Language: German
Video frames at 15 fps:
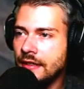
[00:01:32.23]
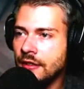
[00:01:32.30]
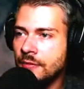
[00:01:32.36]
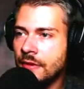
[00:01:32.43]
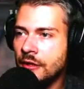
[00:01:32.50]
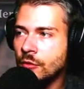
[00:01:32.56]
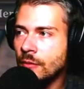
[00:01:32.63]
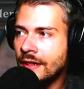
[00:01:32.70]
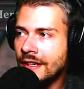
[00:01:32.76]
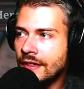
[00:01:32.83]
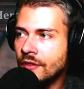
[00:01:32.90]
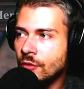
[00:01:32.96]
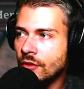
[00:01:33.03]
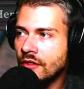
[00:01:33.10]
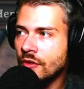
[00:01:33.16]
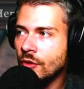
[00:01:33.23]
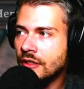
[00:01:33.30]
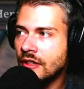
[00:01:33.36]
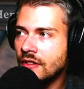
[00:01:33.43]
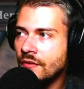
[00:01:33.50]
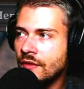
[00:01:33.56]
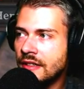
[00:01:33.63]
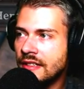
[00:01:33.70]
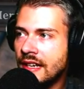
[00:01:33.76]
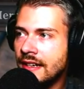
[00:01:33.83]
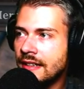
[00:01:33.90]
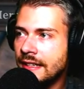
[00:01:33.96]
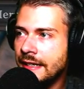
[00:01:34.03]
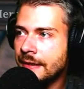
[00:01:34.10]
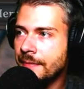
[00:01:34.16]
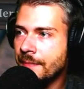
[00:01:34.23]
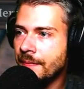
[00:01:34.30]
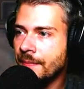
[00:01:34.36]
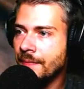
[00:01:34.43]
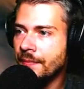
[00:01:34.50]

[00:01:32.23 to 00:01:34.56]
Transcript: Ich mache nur mal ganz kurz noch das Inventar leer.